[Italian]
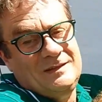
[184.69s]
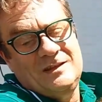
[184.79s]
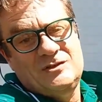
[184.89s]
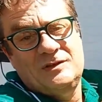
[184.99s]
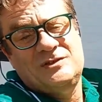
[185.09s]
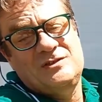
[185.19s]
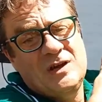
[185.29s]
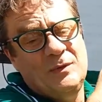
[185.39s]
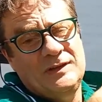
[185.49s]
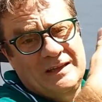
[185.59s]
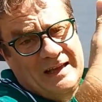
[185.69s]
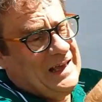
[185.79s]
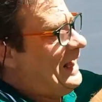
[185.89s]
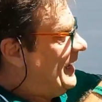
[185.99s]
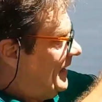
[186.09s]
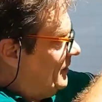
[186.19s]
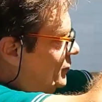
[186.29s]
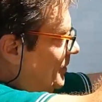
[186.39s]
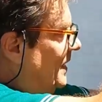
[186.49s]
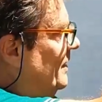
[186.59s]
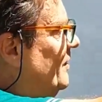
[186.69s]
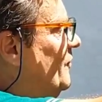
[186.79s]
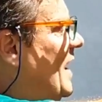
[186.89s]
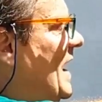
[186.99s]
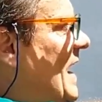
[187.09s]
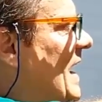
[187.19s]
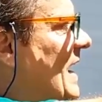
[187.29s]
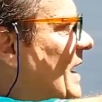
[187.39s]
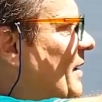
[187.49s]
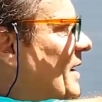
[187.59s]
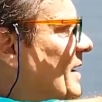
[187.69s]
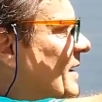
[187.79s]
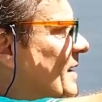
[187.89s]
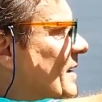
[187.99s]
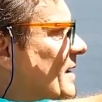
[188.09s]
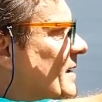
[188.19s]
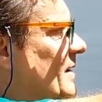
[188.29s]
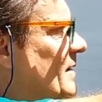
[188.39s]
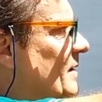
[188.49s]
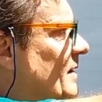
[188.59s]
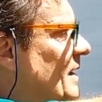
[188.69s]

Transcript: diciamo intaccare insomma va a eh,